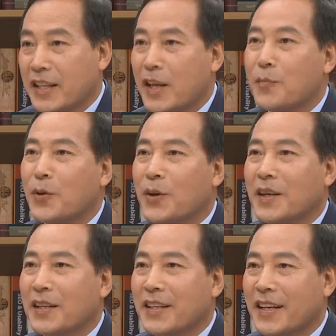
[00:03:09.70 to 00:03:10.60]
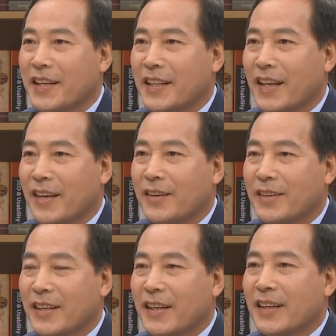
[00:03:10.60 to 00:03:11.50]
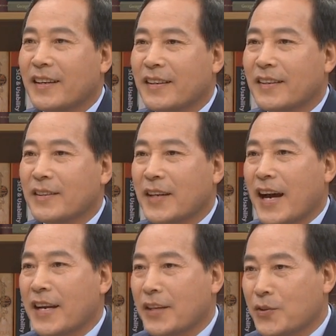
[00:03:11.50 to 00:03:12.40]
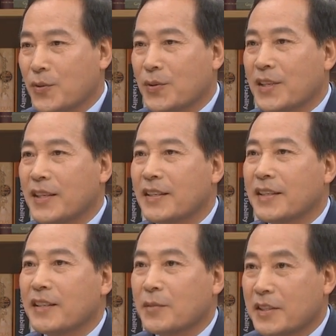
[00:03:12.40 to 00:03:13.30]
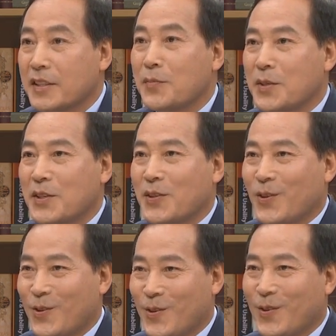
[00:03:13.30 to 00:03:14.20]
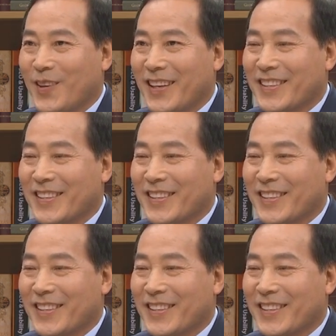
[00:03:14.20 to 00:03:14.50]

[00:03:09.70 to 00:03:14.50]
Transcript: 이제 대표적인 음. 격인데요. 어, 안에 조끼를 껴입어 쓰리피스로 네.